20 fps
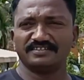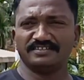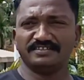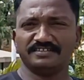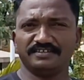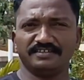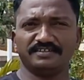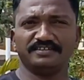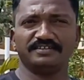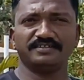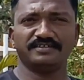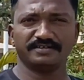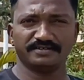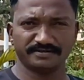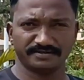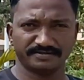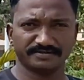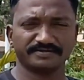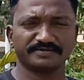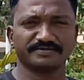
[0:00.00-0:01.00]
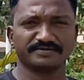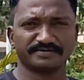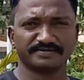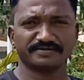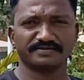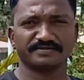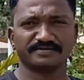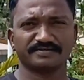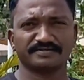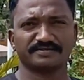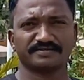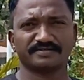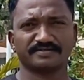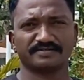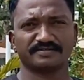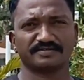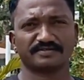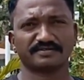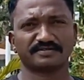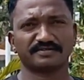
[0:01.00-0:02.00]
में अगर आप रहते हो तो
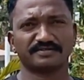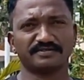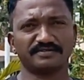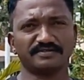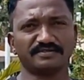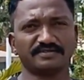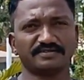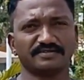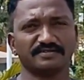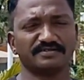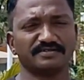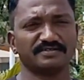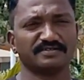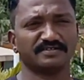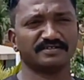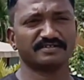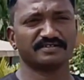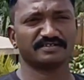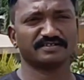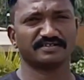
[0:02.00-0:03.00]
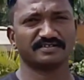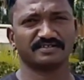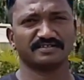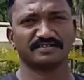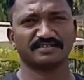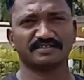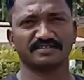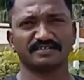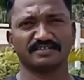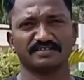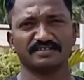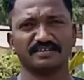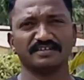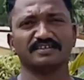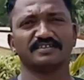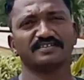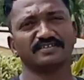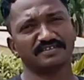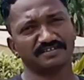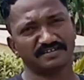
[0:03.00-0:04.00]
आपको आना है क्लब वन विरार
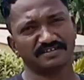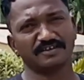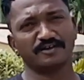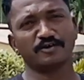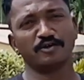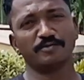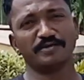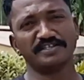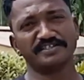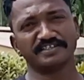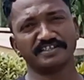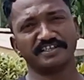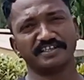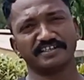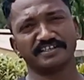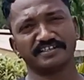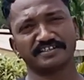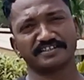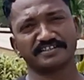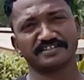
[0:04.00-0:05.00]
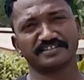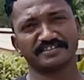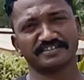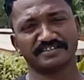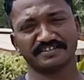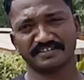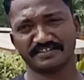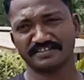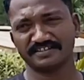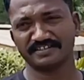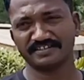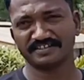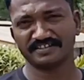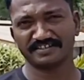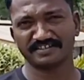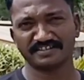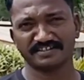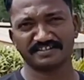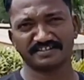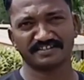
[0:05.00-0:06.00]
वेस्ट ग्लोबल सिटी के
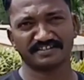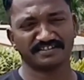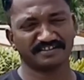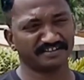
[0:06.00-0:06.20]
एवेन्यू